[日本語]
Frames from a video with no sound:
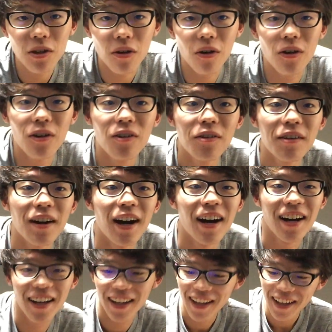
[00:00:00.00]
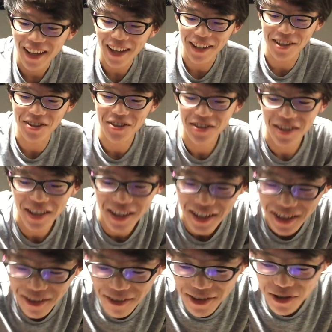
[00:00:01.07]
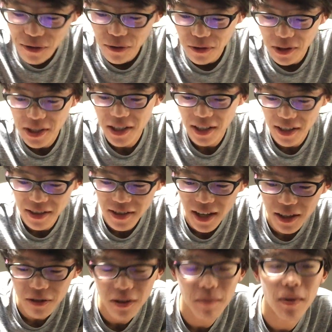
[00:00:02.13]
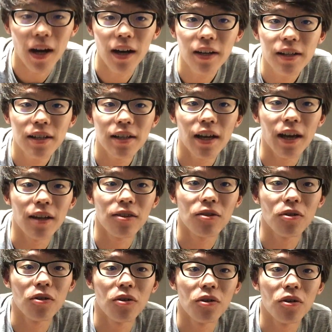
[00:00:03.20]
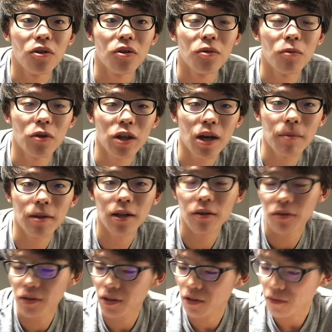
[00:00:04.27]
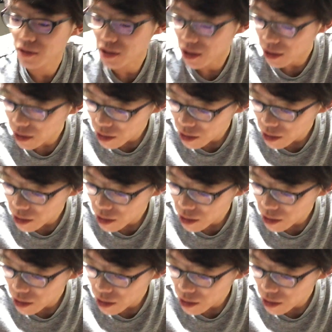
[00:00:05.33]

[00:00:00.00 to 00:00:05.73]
ミーゴがえ90点だったのはすごく嬉しかったです。あとはまあ、えっ、ー、と、森山直太朗さん